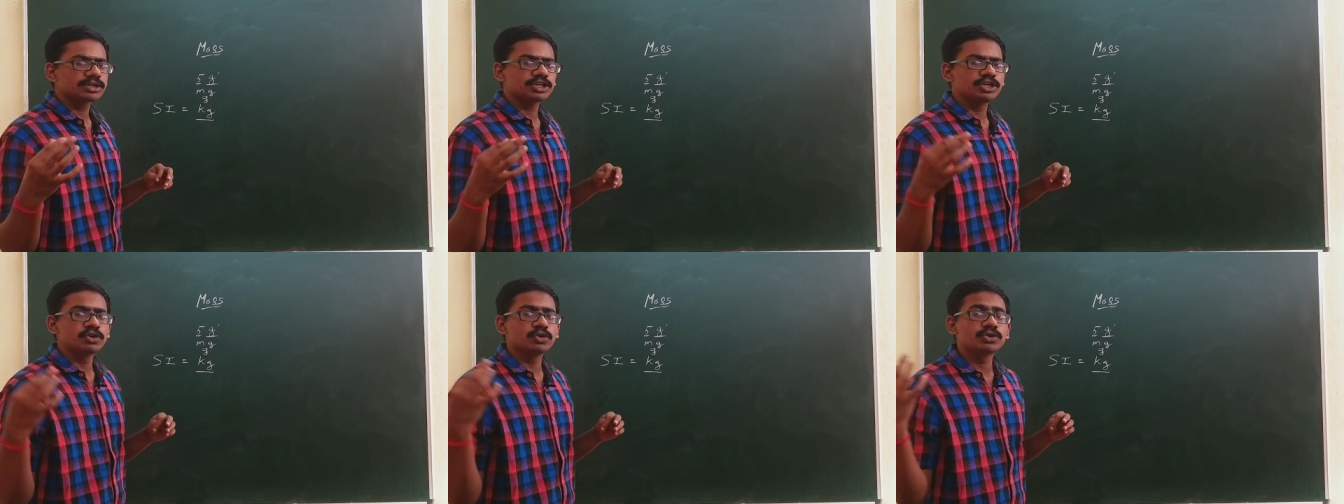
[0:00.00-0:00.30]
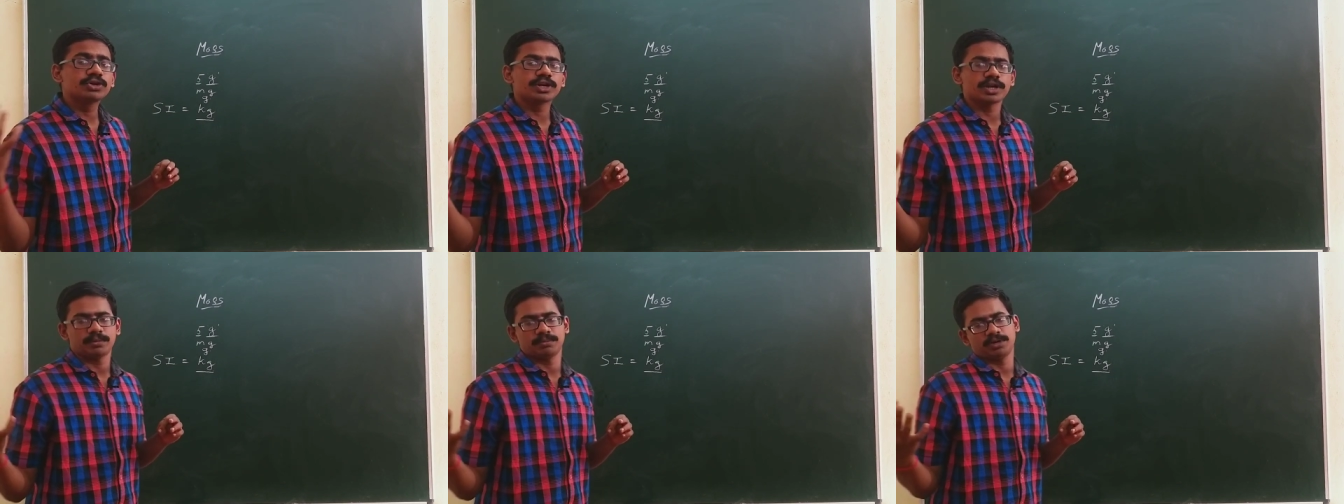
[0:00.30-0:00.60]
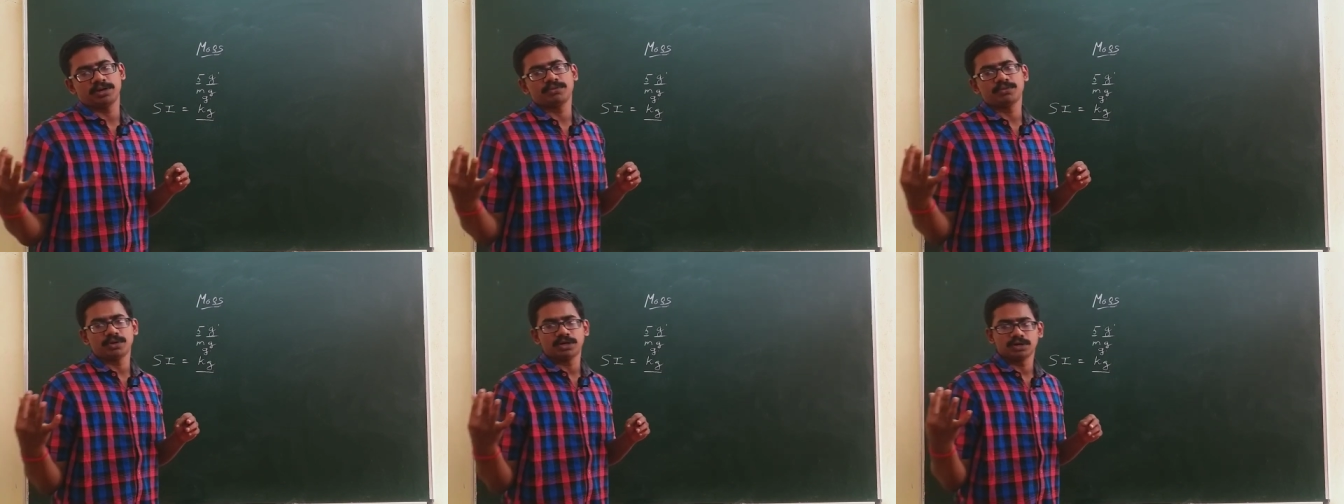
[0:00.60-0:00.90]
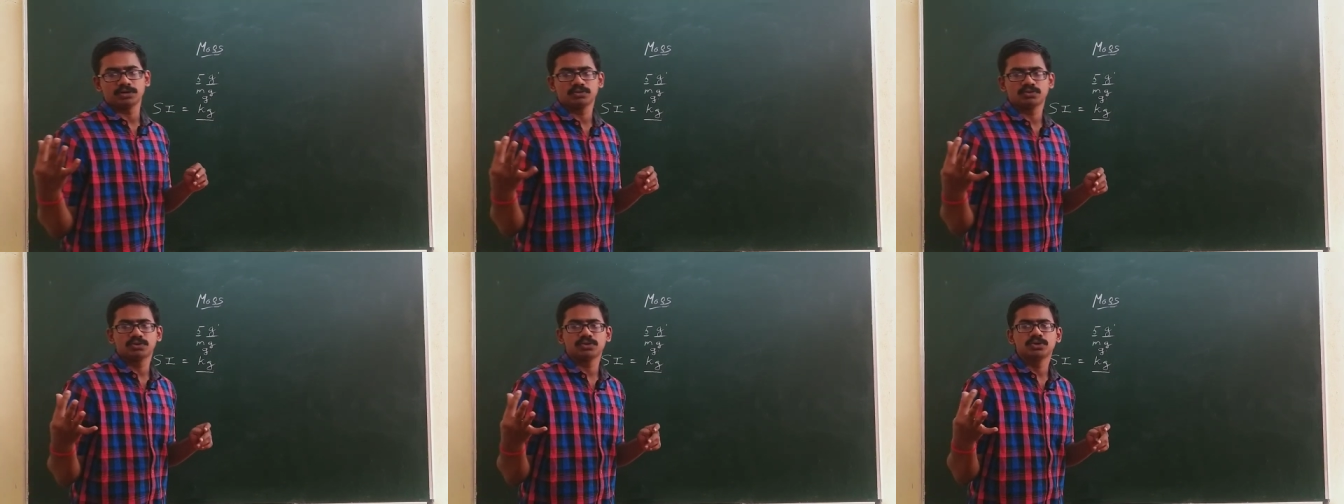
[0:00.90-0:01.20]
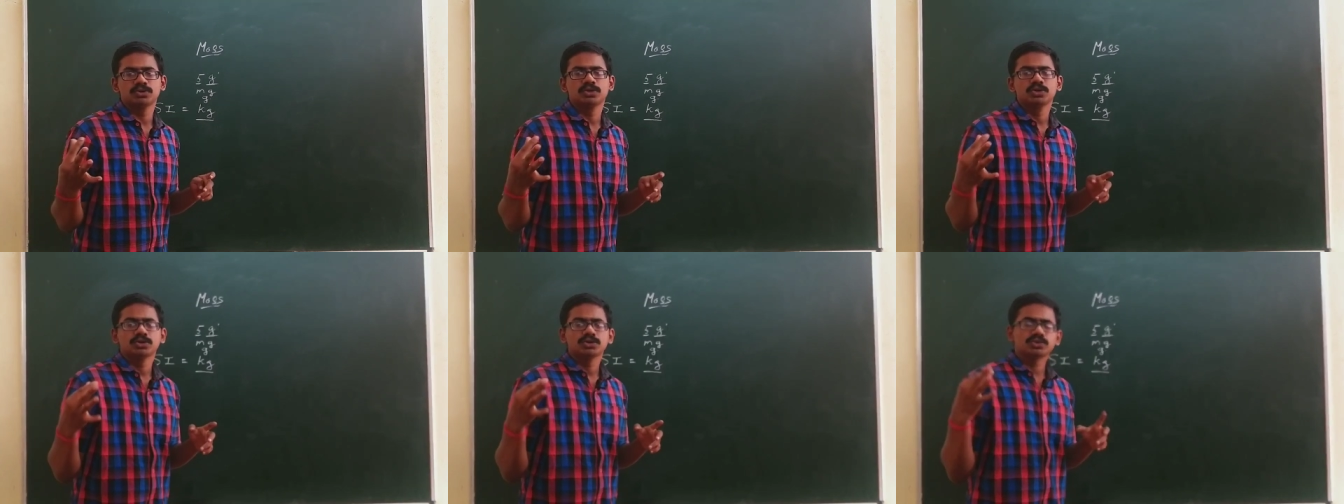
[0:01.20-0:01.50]
கிலோகிராமில் வாங்குவோம்
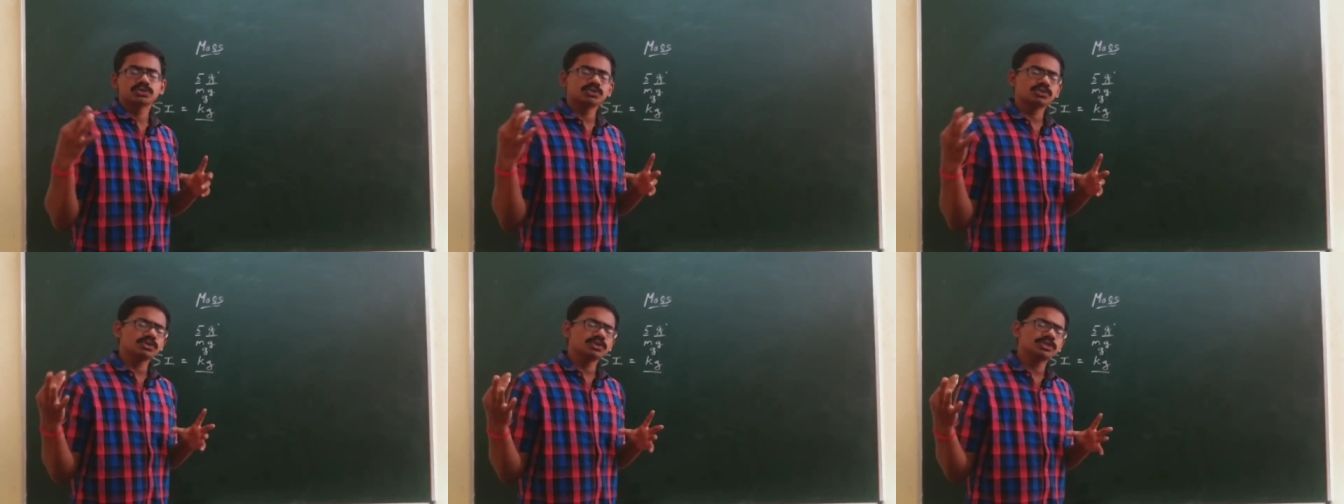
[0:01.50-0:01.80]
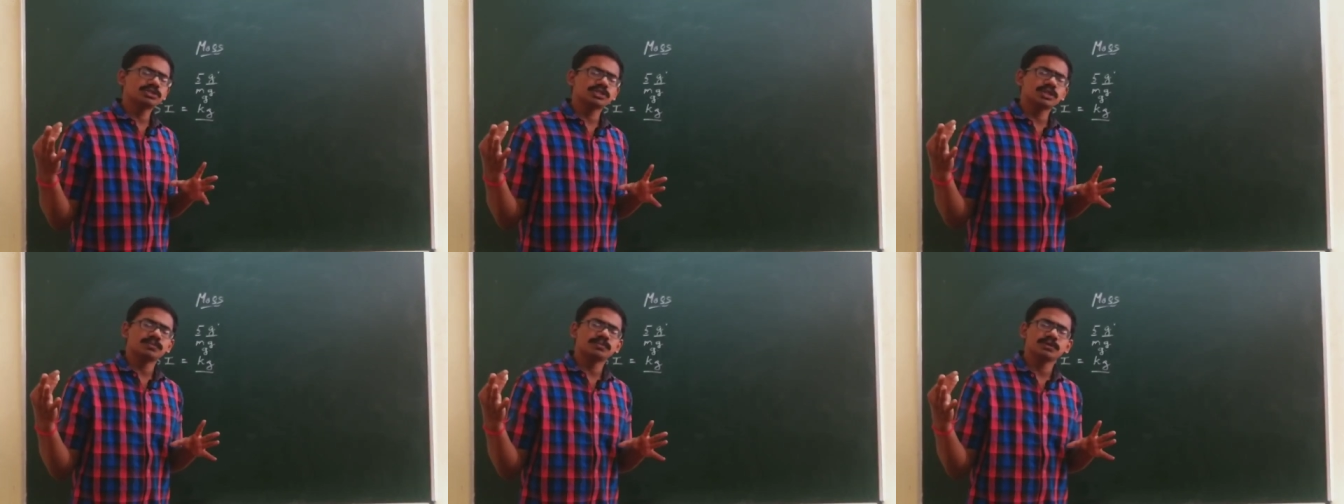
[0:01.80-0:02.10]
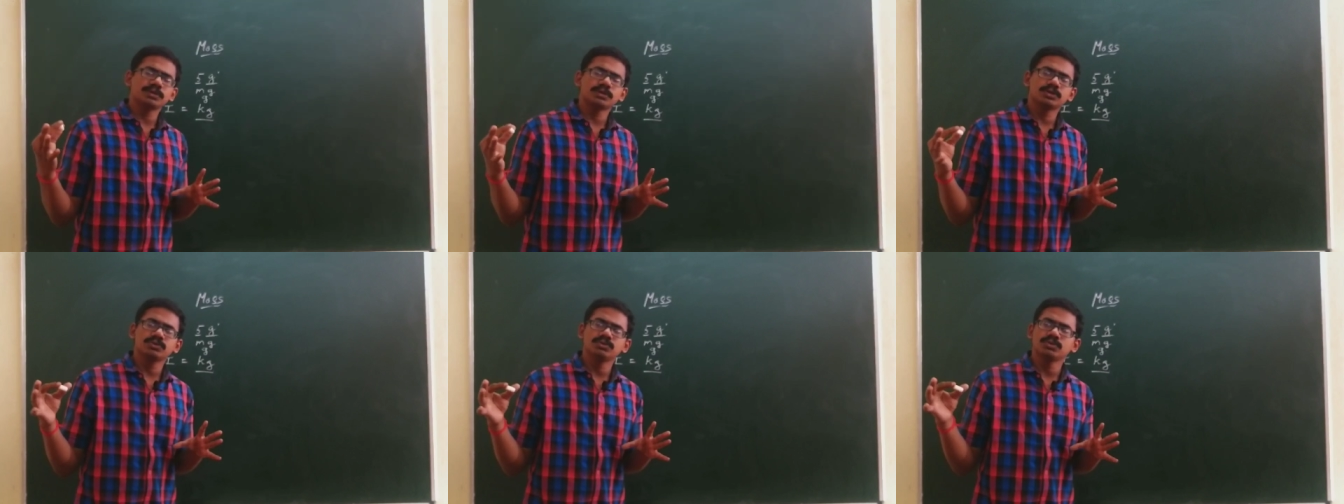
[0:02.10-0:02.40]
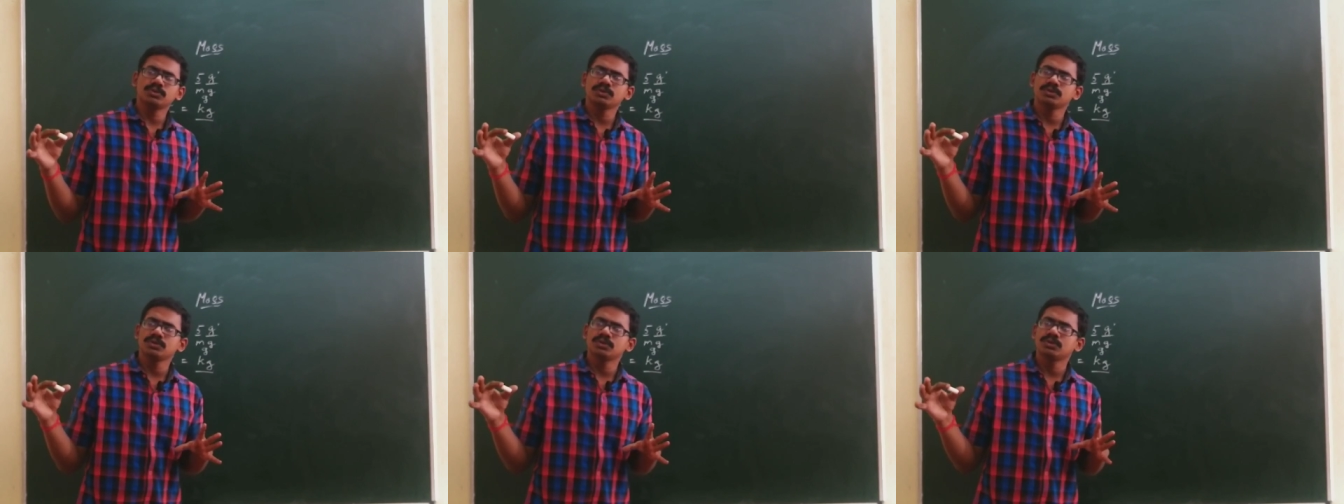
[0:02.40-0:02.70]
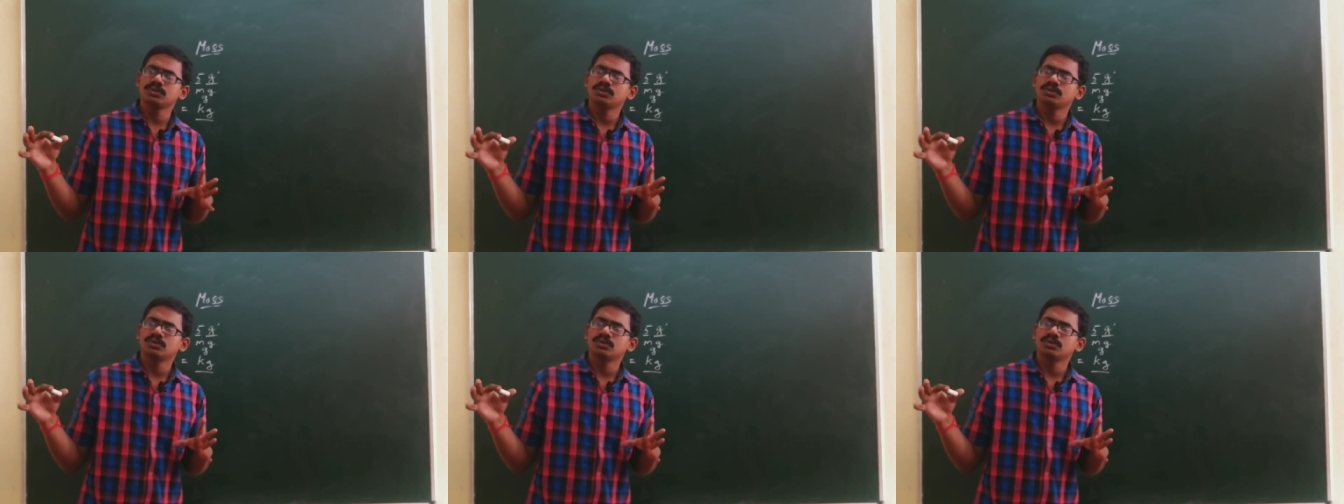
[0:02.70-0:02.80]
ஸோ எக்ஸாம்பிளுக்கு ஒரு